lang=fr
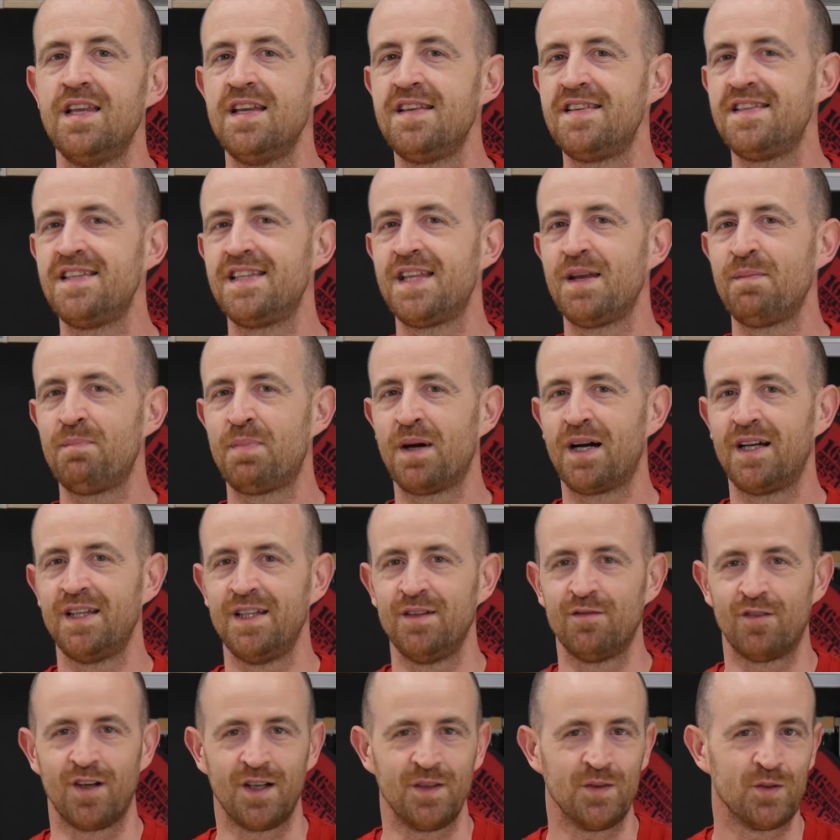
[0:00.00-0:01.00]
N'hésitez pas à
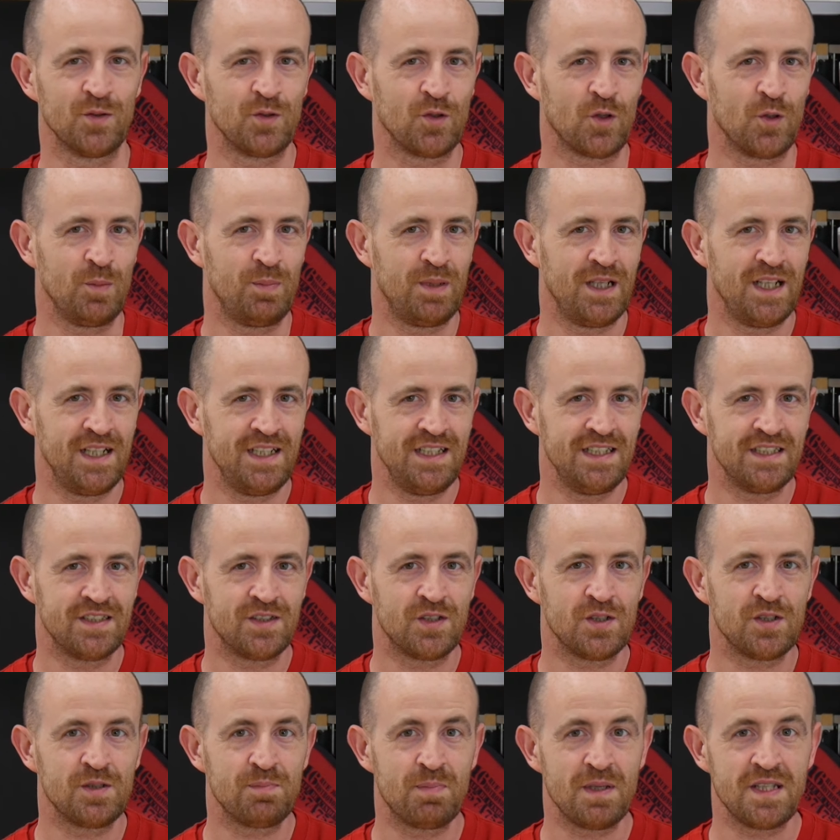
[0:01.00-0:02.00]
aller voir notre
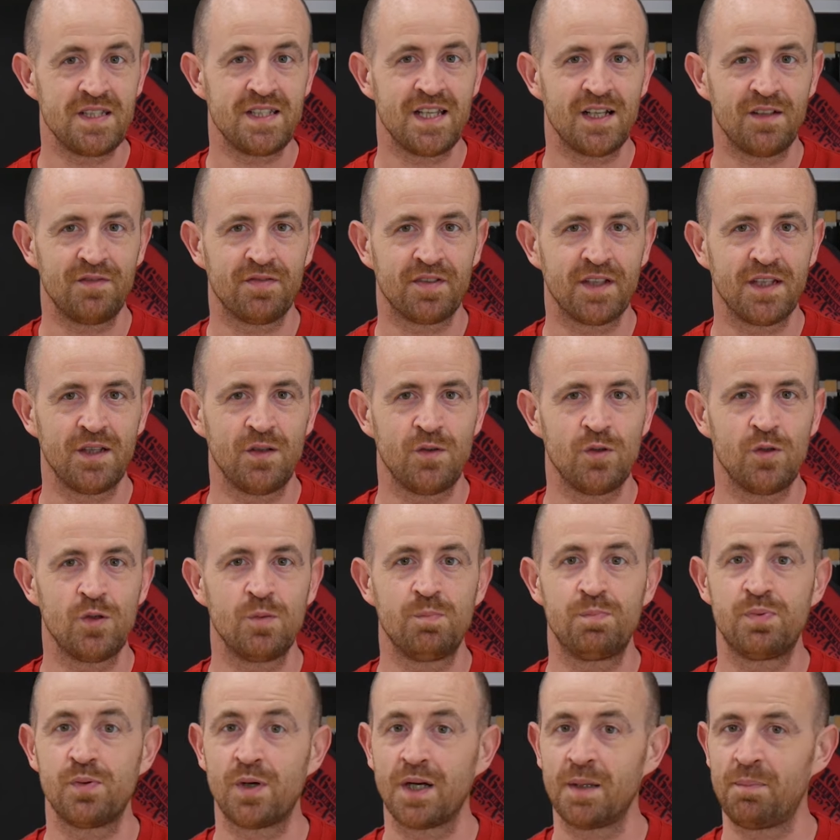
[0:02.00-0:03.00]
playlist spéciale frigo
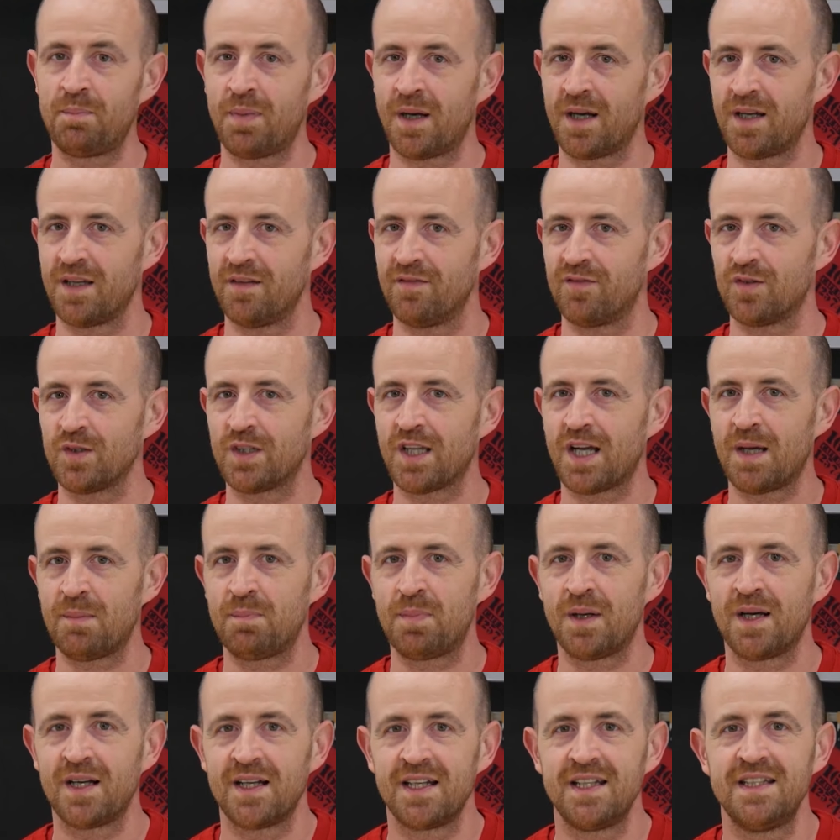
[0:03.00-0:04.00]
pour réparer votre
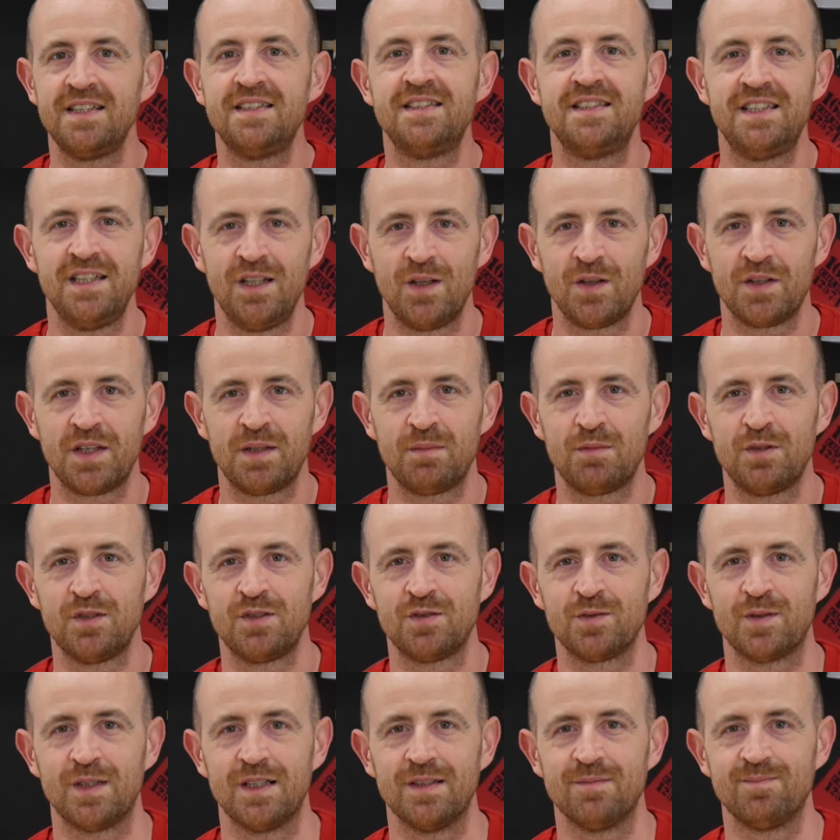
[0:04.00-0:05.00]
appareil s'il en a
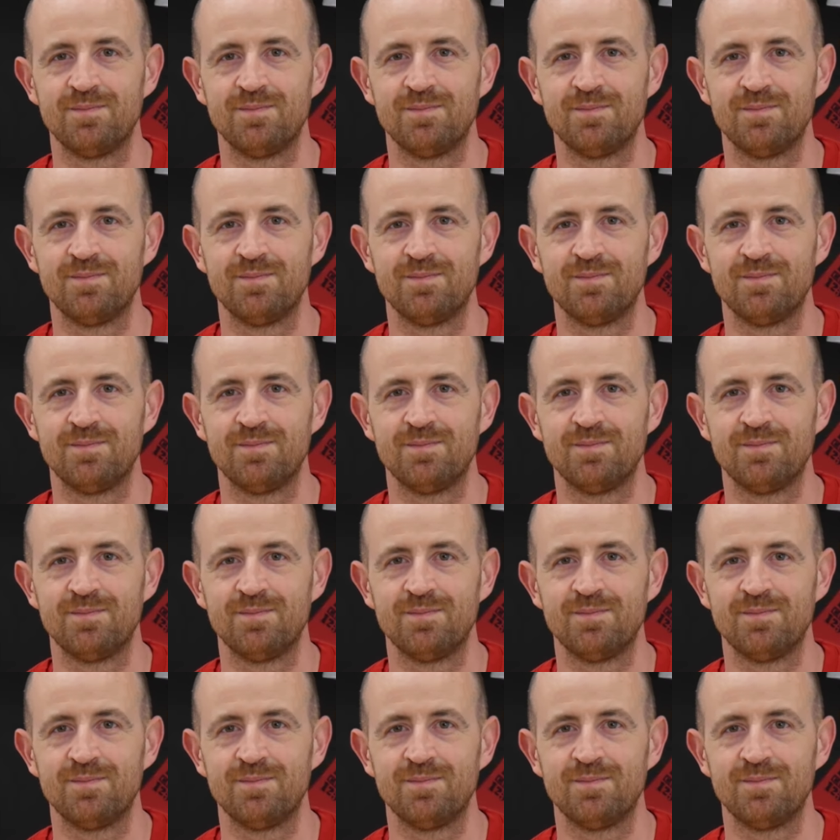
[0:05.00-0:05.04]
besoin.